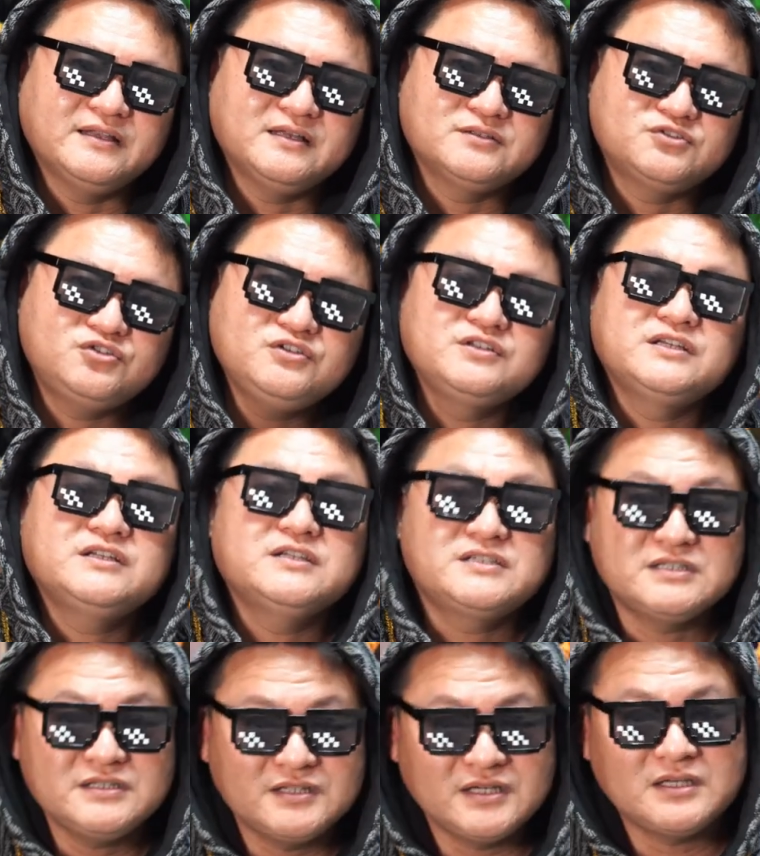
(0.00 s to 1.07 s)
那去年的
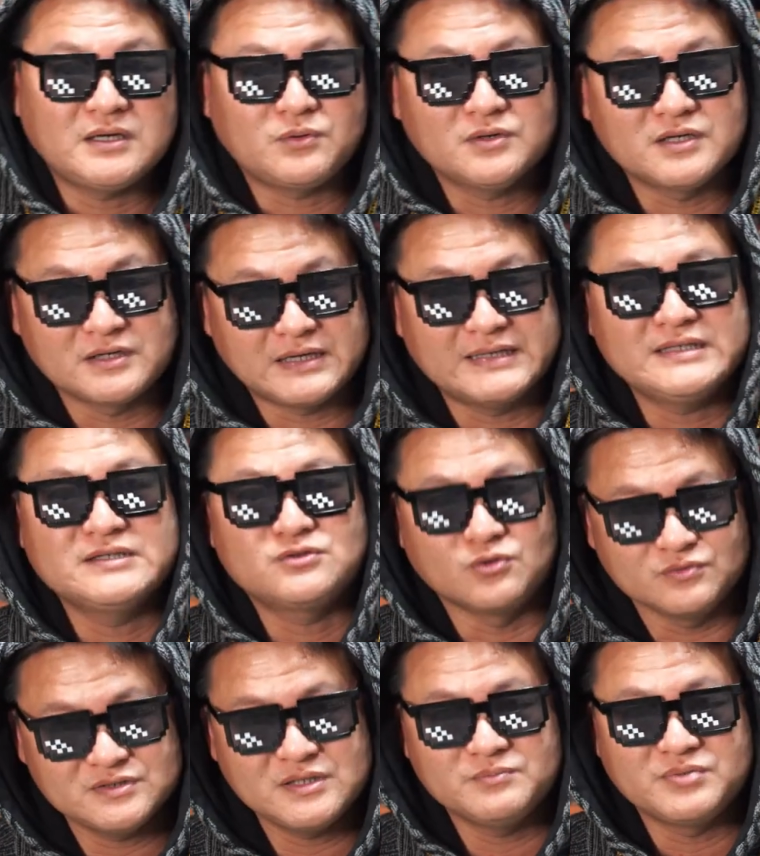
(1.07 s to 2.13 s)
今天呢，我可能还在
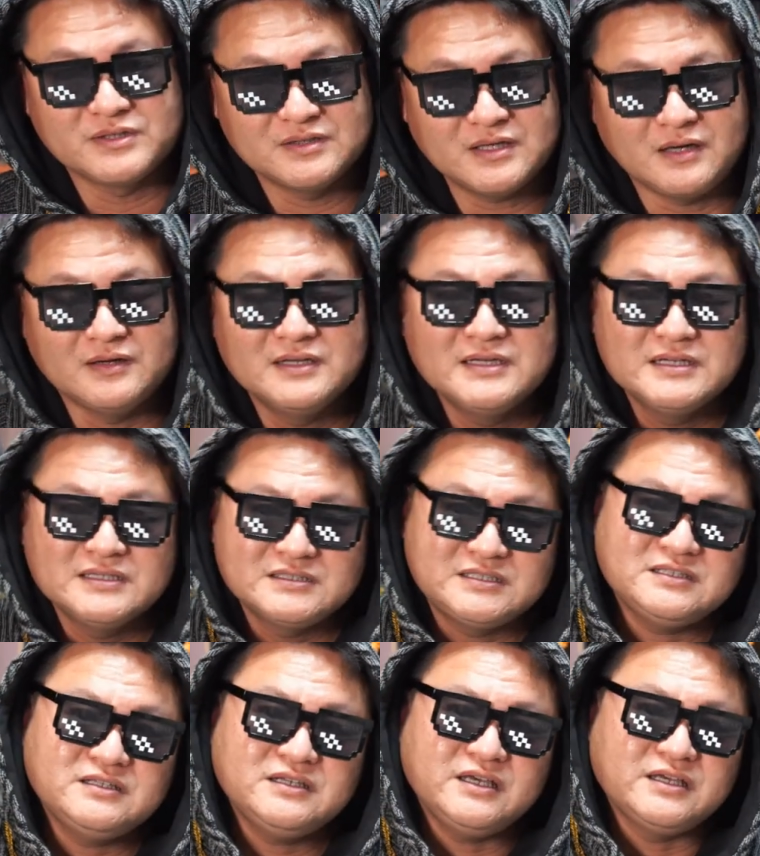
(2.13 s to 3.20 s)
重建频道，
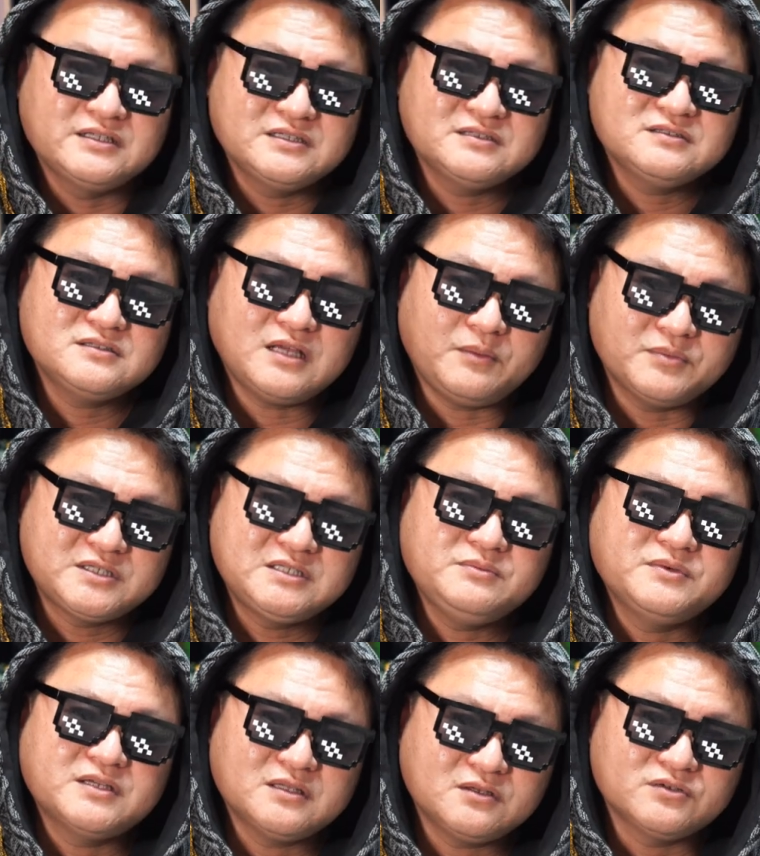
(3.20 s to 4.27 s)
今年已经到基
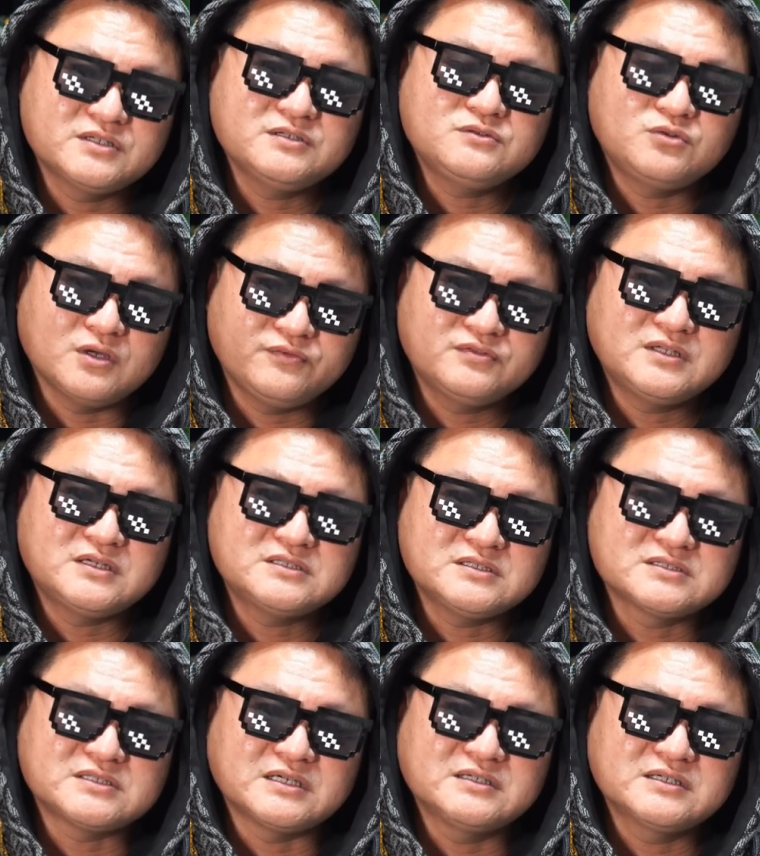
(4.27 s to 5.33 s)
本上都已经恢复到
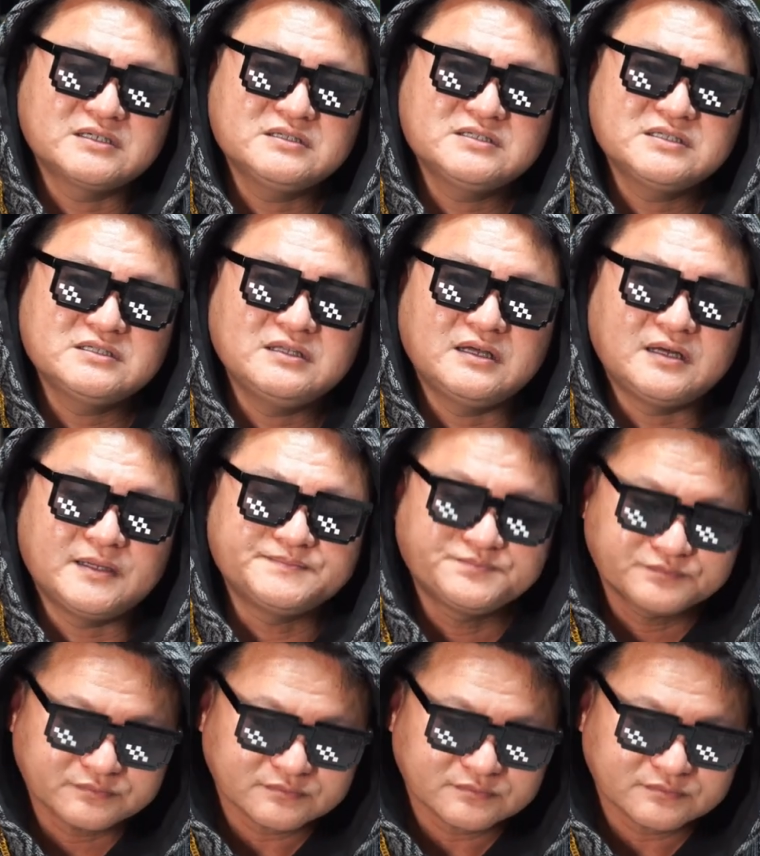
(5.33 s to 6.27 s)
正常的更新了啊。